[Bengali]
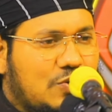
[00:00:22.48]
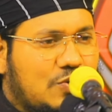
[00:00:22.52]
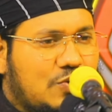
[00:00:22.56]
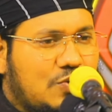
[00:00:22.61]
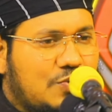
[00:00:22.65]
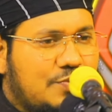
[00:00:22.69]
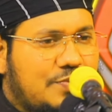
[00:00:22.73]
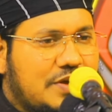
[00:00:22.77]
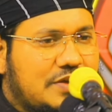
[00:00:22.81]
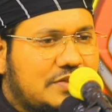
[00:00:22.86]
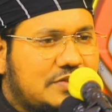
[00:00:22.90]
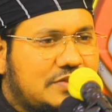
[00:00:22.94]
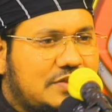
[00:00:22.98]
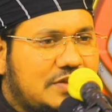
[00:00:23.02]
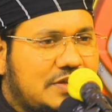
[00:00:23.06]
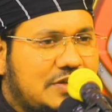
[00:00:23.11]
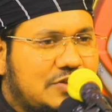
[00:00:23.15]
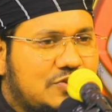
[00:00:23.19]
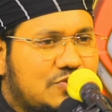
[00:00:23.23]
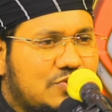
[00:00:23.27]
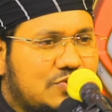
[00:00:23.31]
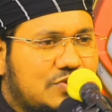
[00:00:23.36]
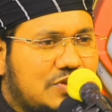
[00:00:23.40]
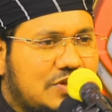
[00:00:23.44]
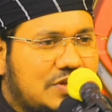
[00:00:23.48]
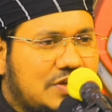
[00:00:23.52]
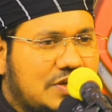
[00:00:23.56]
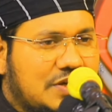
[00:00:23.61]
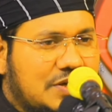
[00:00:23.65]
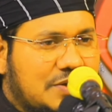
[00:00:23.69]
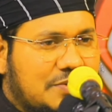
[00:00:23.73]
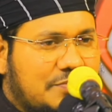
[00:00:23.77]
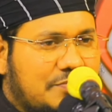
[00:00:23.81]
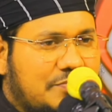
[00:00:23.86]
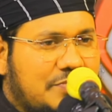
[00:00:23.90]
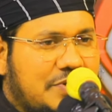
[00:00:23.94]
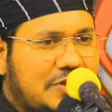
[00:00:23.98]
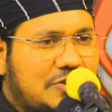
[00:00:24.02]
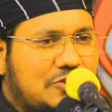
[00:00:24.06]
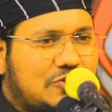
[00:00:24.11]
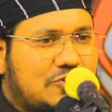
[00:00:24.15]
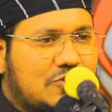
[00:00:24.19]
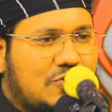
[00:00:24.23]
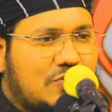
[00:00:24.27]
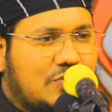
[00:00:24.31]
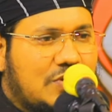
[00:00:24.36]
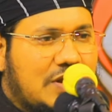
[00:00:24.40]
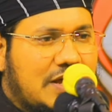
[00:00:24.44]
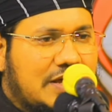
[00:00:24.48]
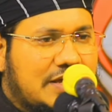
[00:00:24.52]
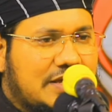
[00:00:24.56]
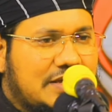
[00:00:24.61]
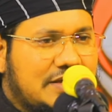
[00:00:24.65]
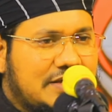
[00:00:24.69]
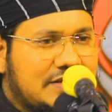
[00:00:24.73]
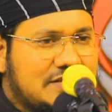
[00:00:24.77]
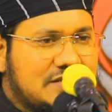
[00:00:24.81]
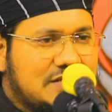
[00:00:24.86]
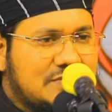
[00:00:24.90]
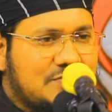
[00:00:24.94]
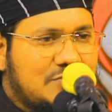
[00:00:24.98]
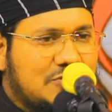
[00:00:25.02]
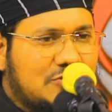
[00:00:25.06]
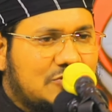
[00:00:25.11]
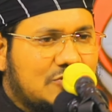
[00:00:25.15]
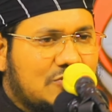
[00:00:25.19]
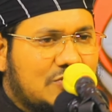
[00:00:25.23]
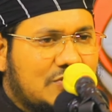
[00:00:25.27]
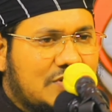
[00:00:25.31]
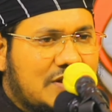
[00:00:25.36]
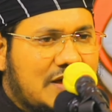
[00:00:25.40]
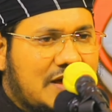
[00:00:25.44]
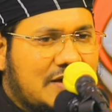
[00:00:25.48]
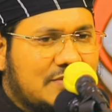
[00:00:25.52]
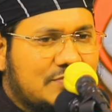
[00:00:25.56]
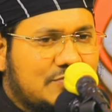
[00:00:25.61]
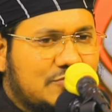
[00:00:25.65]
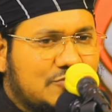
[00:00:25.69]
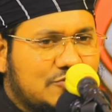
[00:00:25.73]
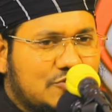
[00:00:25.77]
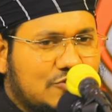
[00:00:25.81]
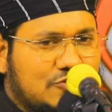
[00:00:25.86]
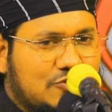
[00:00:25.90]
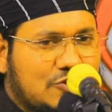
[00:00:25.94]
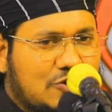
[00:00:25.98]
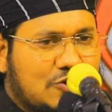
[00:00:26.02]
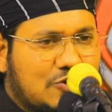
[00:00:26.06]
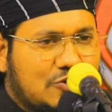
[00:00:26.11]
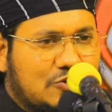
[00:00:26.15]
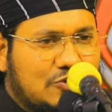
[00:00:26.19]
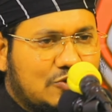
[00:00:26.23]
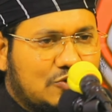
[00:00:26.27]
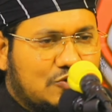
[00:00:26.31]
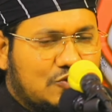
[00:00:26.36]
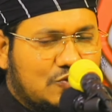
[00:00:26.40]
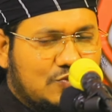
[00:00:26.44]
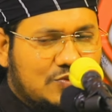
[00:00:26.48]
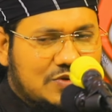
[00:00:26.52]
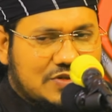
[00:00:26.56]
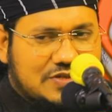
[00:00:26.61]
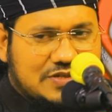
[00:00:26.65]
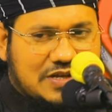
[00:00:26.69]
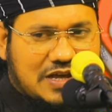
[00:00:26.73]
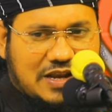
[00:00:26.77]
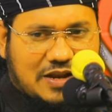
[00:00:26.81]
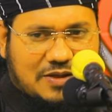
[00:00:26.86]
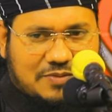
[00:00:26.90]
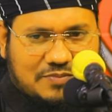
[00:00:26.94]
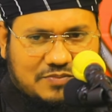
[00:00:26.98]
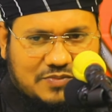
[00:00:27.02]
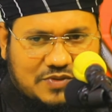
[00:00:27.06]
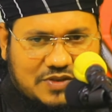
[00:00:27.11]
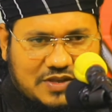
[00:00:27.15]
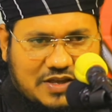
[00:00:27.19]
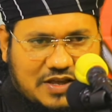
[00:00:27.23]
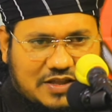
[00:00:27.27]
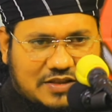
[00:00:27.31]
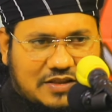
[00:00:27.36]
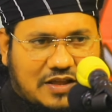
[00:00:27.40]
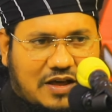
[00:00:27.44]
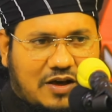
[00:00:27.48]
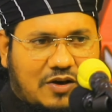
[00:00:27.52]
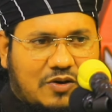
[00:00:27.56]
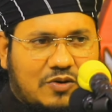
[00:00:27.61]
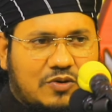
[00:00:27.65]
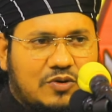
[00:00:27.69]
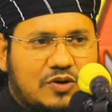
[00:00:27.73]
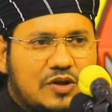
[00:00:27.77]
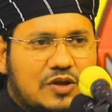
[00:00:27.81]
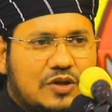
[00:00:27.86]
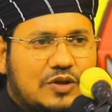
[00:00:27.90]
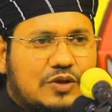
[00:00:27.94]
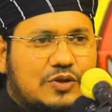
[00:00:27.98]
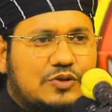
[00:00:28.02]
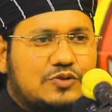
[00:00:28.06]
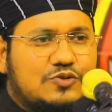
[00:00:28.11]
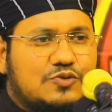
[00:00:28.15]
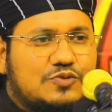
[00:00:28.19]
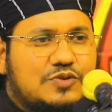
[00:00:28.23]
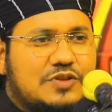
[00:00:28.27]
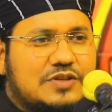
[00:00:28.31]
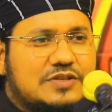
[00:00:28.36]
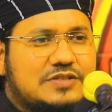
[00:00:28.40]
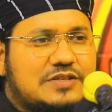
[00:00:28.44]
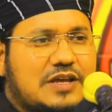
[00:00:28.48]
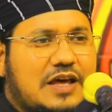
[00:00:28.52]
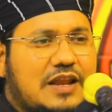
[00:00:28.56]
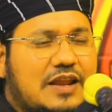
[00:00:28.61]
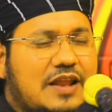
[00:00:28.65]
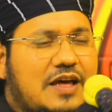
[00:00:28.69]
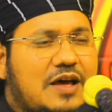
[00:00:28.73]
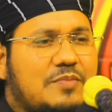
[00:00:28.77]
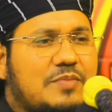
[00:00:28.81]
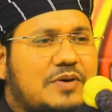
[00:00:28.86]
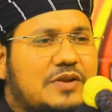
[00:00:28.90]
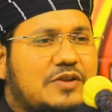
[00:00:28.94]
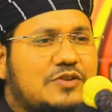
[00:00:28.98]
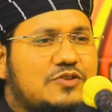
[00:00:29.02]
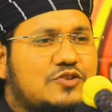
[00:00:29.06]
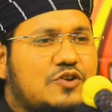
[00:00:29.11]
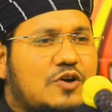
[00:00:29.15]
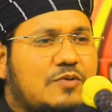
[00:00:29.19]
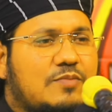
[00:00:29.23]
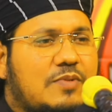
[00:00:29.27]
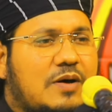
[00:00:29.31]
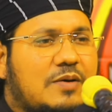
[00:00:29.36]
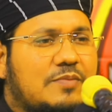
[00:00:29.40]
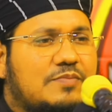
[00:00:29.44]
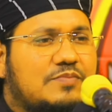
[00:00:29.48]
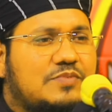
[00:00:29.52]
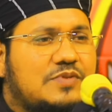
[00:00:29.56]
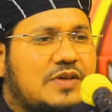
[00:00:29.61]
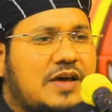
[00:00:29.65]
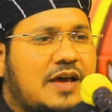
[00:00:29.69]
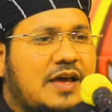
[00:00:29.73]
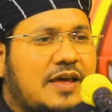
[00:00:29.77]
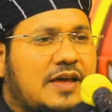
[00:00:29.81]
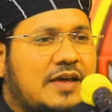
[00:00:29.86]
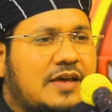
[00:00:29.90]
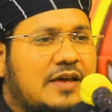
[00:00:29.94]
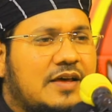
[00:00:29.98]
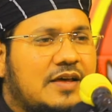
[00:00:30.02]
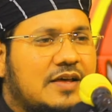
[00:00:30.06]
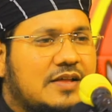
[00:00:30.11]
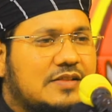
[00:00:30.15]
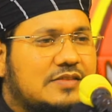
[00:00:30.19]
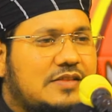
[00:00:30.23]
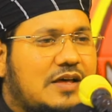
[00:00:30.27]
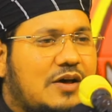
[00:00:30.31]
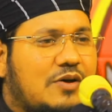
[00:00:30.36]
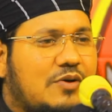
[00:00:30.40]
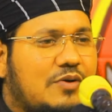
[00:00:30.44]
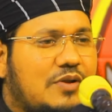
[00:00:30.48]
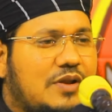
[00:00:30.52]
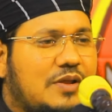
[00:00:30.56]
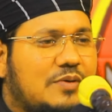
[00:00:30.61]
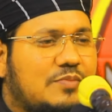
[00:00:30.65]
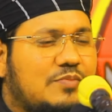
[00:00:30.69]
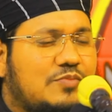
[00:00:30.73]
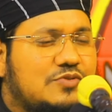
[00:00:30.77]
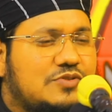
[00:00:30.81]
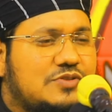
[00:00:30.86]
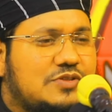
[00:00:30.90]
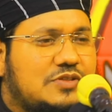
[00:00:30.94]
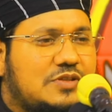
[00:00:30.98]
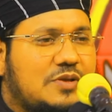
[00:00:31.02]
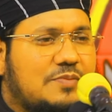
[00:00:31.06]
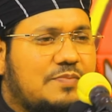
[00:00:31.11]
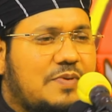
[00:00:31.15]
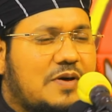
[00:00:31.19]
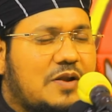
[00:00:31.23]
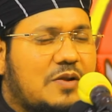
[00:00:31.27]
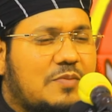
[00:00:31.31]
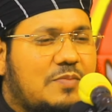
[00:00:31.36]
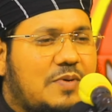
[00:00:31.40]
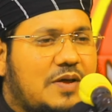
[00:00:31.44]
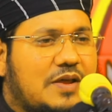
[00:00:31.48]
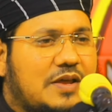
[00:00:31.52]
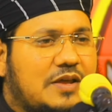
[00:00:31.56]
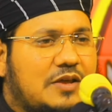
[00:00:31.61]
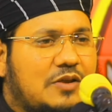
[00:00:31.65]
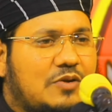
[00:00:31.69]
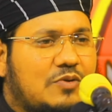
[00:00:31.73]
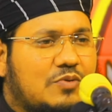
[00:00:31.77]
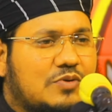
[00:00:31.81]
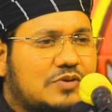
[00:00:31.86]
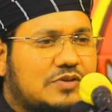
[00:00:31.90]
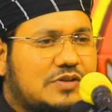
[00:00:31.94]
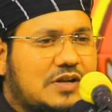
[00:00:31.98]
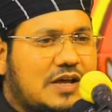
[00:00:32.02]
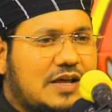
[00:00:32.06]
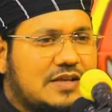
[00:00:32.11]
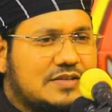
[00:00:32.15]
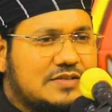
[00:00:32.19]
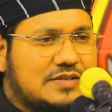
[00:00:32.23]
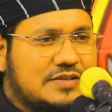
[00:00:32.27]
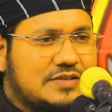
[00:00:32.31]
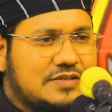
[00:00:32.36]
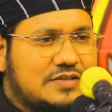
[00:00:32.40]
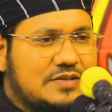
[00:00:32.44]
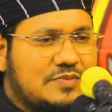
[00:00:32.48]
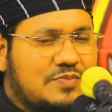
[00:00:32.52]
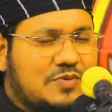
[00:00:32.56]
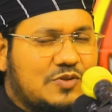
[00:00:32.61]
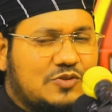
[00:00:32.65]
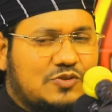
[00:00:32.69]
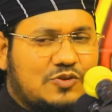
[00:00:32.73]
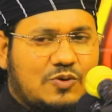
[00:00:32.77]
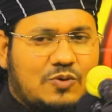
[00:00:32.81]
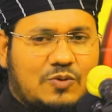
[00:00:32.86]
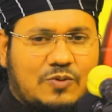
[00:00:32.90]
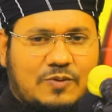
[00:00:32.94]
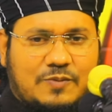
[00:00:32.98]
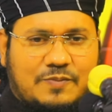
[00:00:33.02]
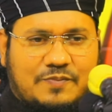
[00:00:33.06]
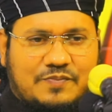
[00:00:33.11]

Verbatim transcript: কোনো ব্যক্তি যদি মৃত নাকি জীবিত না বুঝো তখন তুমি সালাম দিয়া দাও যদি সালামের জবাব দেয় তাহলে বুঝতে পারবা এই লোকটা আছে জীবিত